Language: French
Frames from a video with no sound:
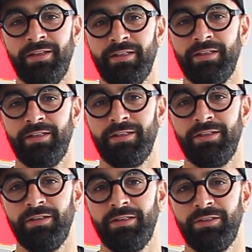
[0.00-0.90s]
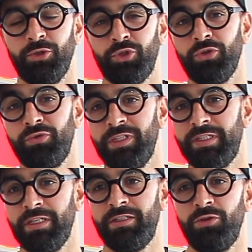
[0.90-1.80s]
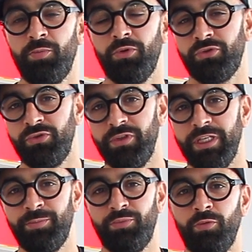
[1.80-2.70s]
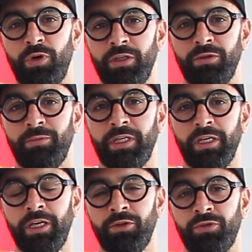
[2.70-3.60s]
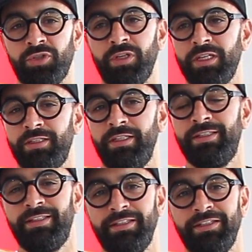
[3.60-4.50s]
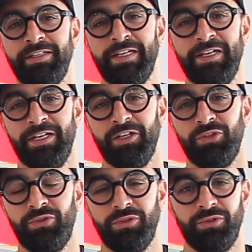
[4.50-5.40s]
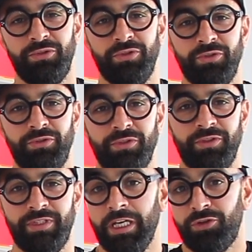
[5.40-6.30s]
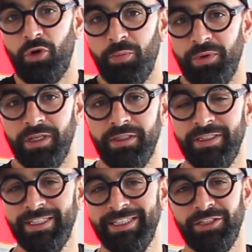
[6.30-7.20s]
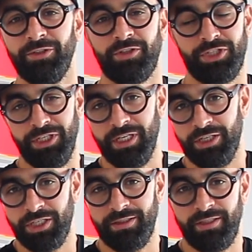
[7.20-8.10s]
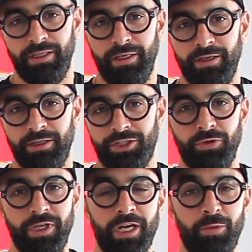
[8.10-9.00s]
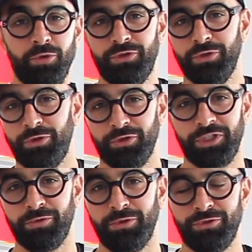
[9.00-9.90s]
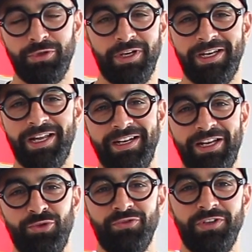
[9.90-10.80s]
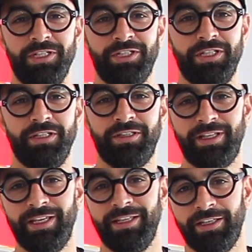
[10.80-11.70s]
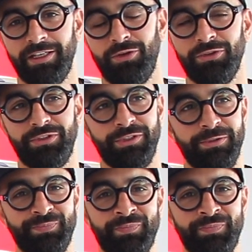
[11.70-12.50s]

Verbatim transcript: Euh, aujourd'hui, ça c'est une opportunité pour moi dans ma carrière de jeune artiste. Euh, c'est un tremplin. Donc génial, euh, j'ai eu les larmes aux yeux quand j'ai entendu la, nouvelle, j'ai été très très content.